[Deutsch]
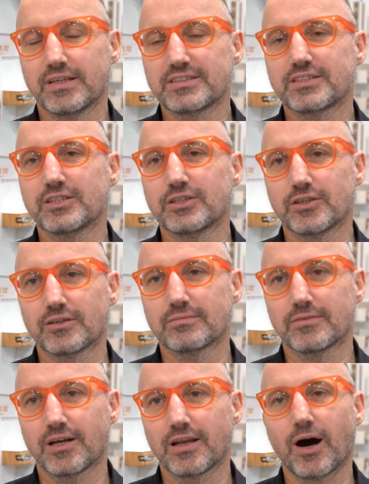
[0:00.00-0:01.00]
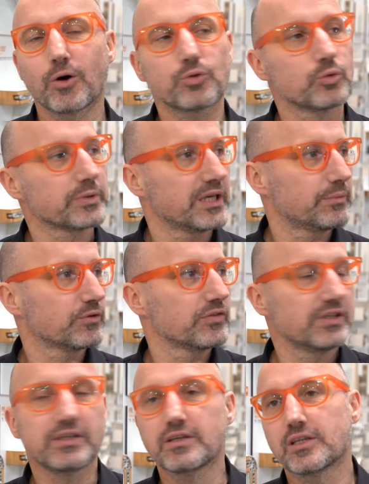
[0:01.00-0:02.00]
Wenn Sie in einer lauten Umgebung
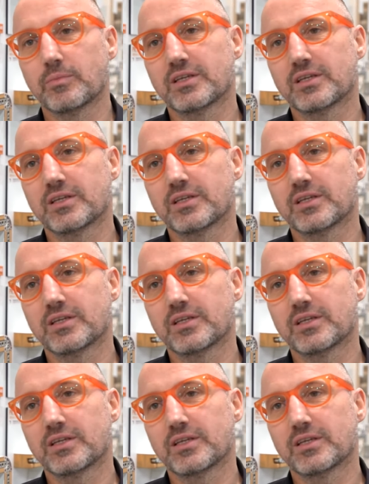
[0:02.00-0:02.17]
wie hier in der